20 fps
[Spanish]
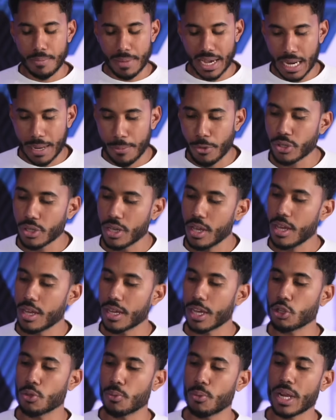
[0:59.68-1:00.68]
Imaginemos
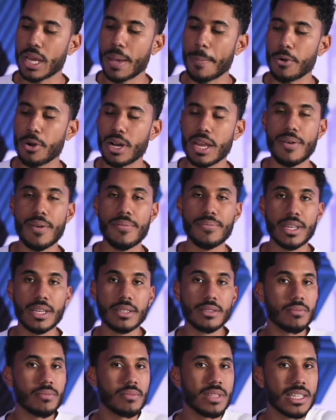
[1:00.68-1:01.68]
que tú, por ejemplo,
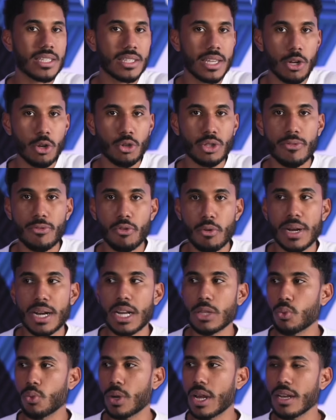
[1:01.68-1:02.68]
levantas 10 kilos de forma
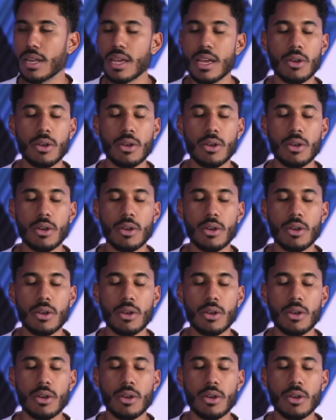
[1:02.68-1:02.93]
natural